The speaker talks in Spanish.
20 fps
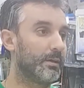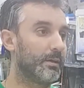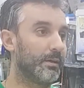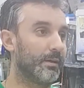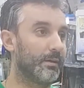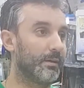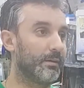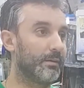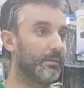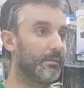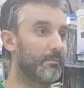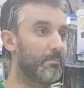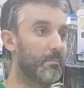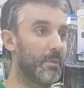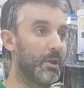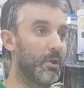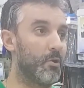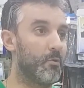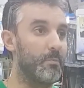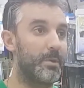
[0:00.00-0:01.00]
eh,
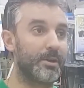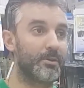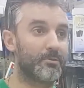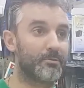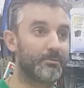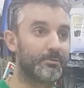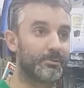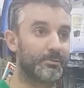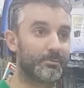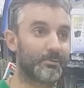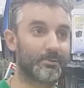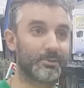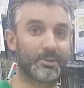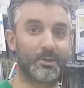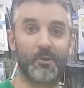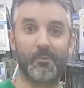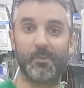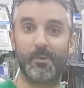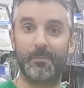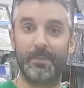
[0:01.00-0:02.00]
melómanos, o no sé
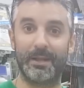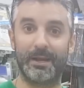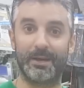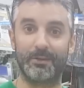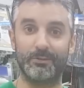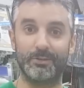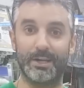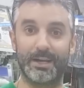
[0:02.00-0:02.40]
cómo explicarlo,